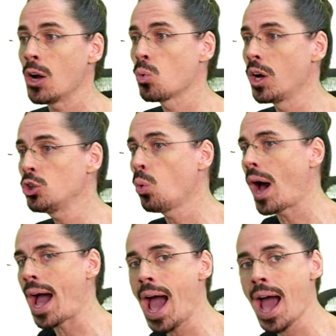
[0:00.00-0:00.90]
quando
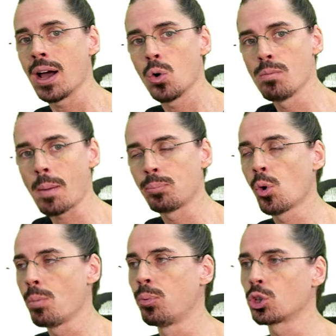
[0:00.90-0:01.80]
há uma
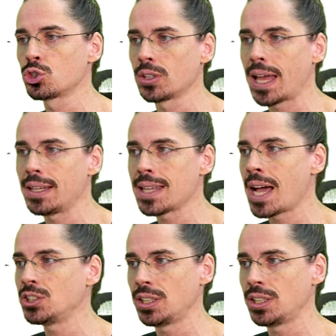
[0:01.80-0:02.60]
proporcionalidade